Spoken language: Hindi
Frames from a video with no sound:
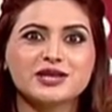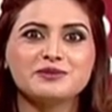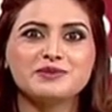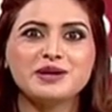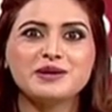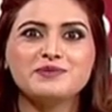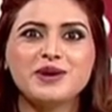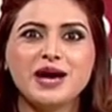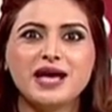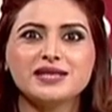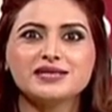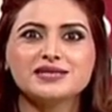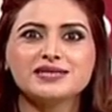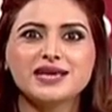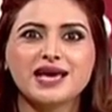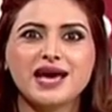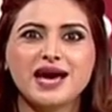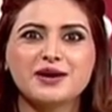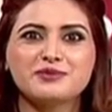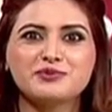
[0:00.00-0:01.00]
के मेहमान
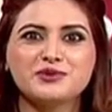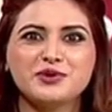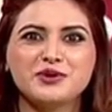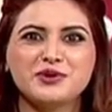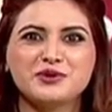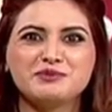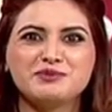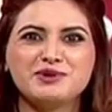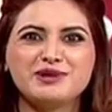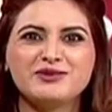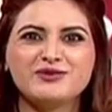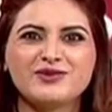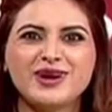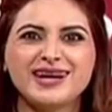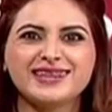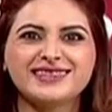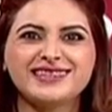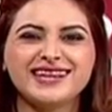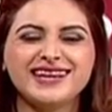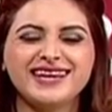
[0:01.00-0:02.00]
से आपको
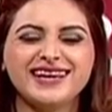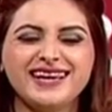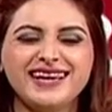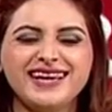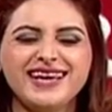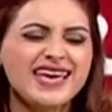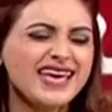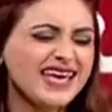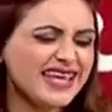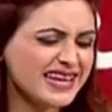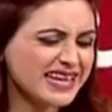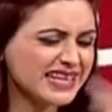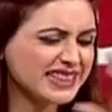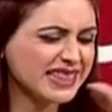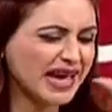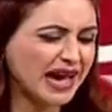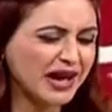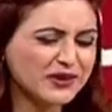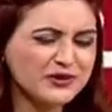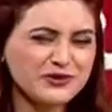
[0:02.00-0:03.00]
मिलवाते हैं नहीं
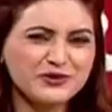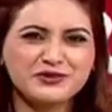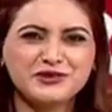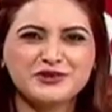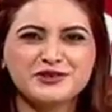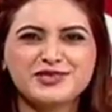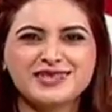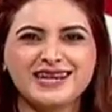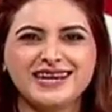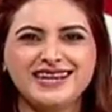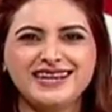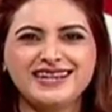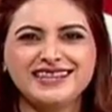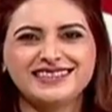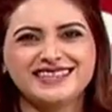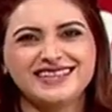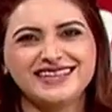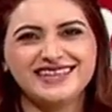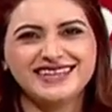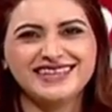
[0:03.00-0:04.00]
तारुफ कुछ
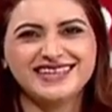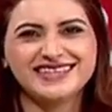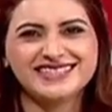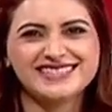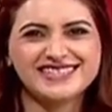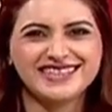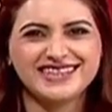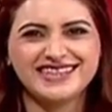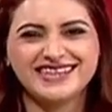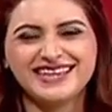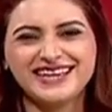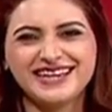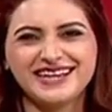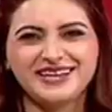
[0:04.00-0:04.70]
अलग तरीके से देंगे